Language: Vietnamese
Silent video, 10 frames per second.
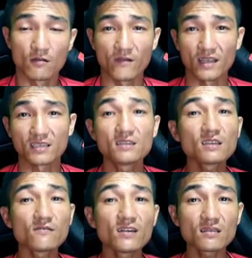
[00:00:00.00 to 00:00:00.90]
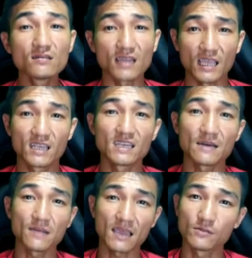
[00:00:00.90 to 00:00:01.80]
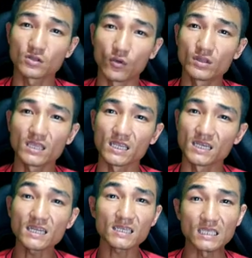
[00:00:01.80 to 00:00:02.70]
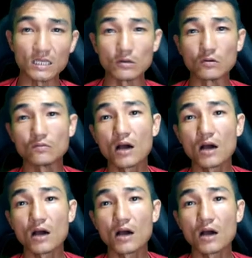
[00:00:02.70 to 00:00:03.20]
và chính cái vết thương này khi năm 20 tuổi thì rất nhiều